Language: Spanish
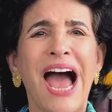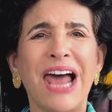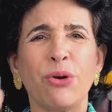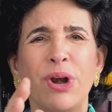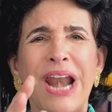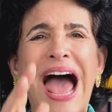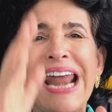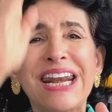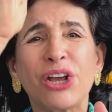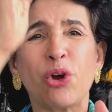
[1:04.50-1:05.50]
a lo
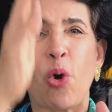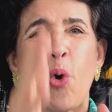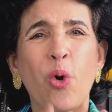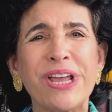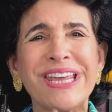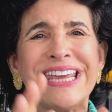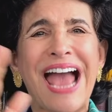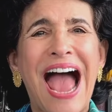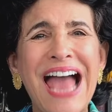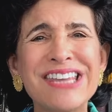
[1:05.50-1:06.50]
largo y
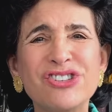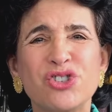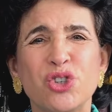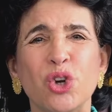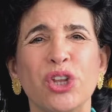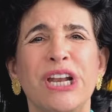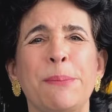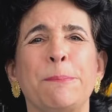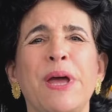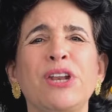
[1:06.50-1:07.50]
ancho del
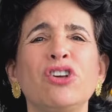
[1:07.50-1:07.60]
imperio